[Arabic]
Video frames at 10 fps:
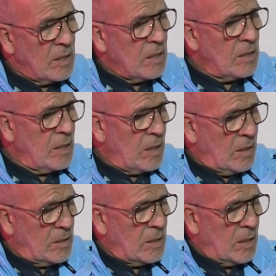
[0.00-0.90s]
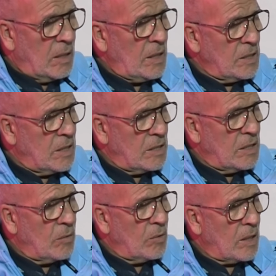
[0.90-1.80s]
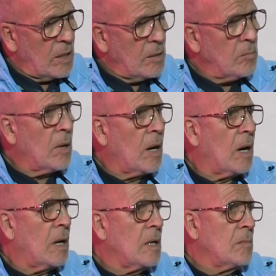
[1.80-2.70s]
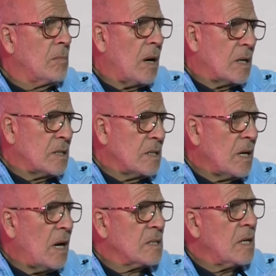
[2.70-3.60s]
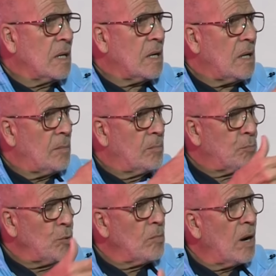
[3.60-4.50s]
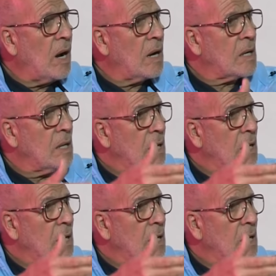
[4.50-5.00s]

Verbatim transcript: ديال ديال الحذاء ديالو اللي كان اما اما اديداس كاين اللي كيلعب بيما كاين اللي